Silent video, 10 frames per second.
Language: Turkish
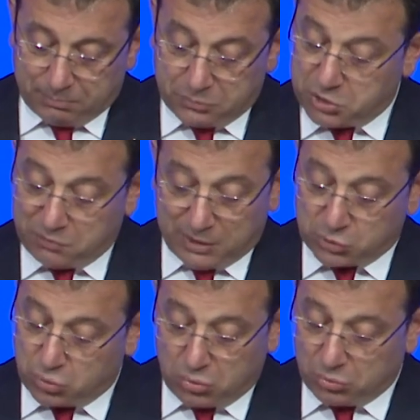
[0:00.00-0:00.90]

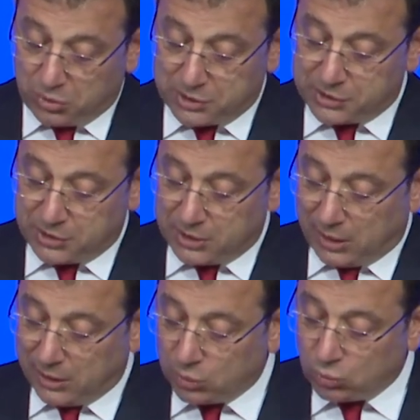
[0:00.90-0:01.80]
Sivas Kongresi,
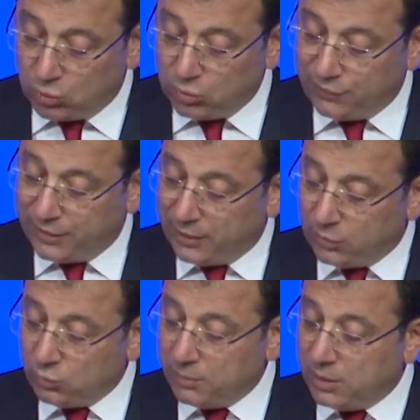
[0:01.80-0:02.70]
Anadolu ve
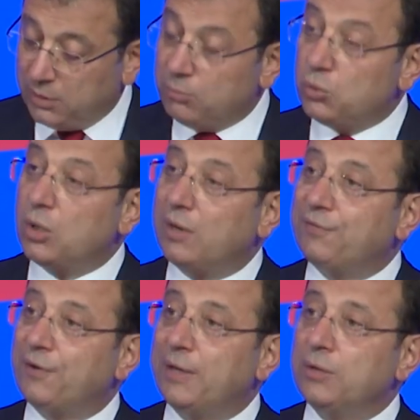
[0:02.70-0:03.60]
Rumeli
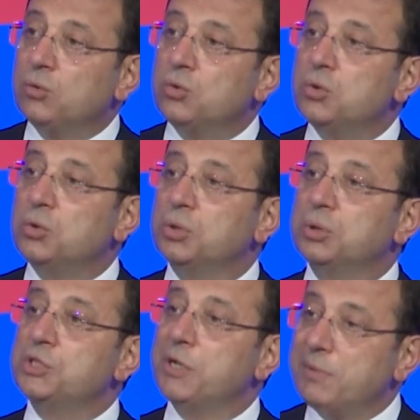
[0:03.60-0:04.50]
Müdafaa-i Hukuk
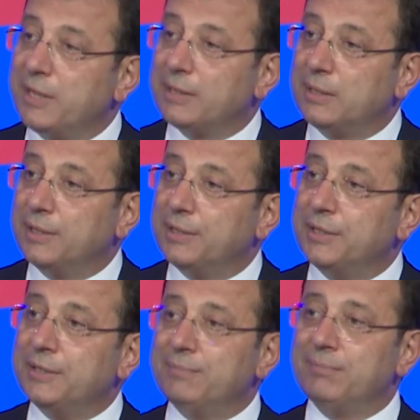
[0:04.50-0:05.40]

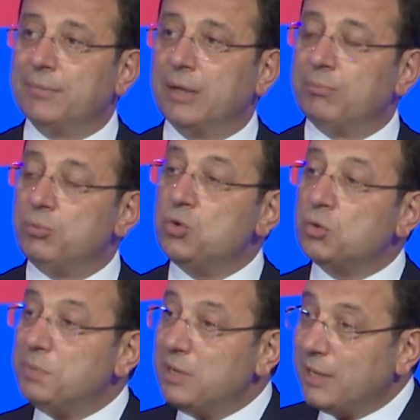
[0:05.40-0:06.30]
Cemiyetleri,
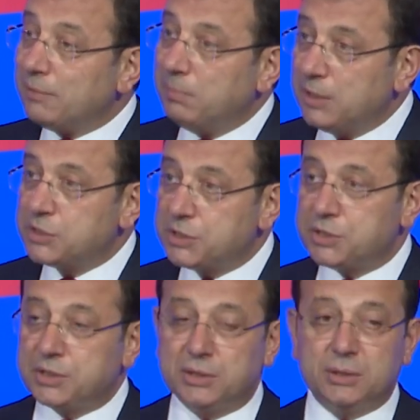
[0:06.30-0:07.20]
Büyük Millet
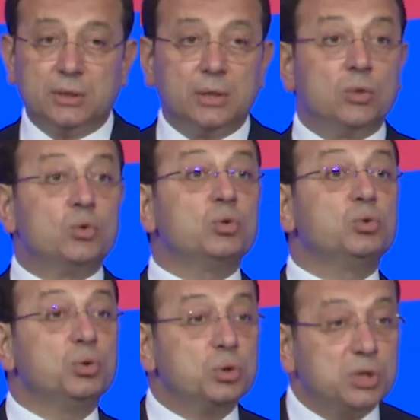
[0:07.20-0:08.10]
Meclisi,
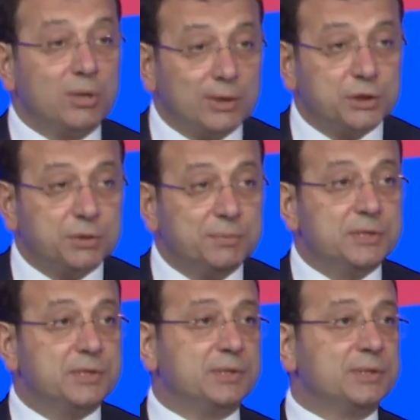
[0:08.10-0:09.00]
Kurtuluş
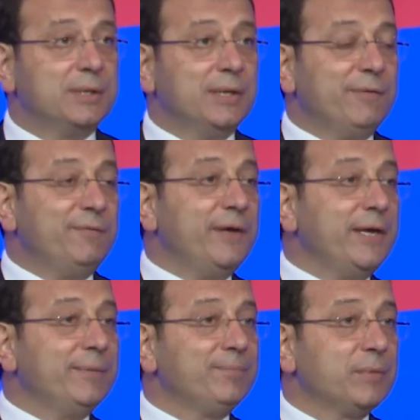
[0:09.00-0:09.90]
Savaşımız
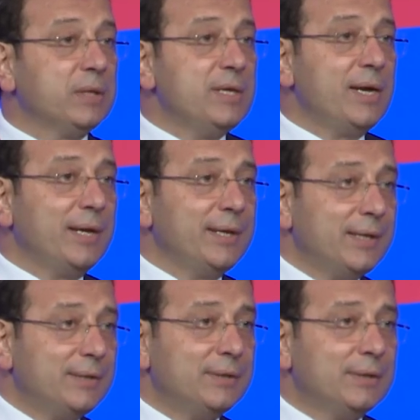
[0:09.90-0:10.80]
ve
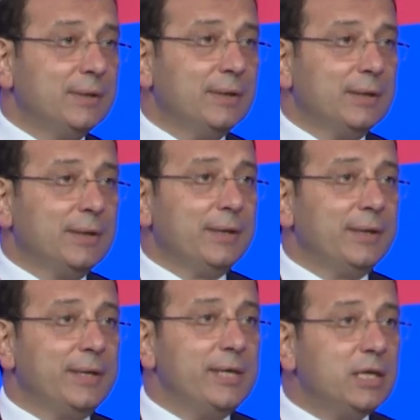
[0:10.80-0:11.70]
nihayet
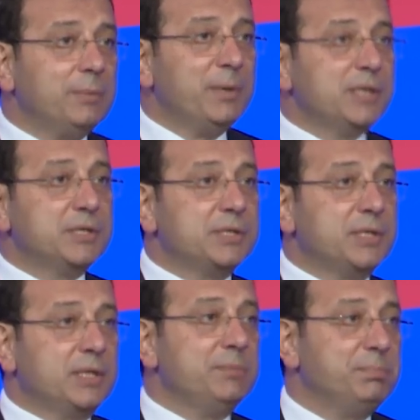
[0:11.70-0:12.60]
e, ilk
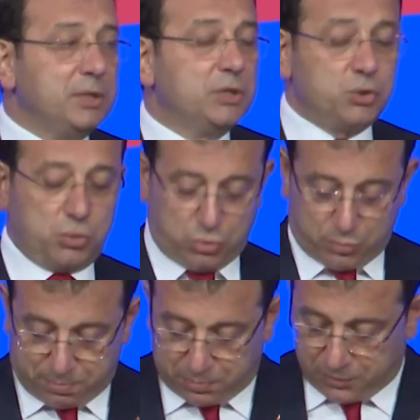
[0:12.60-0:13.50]
meclisteki birinci grup.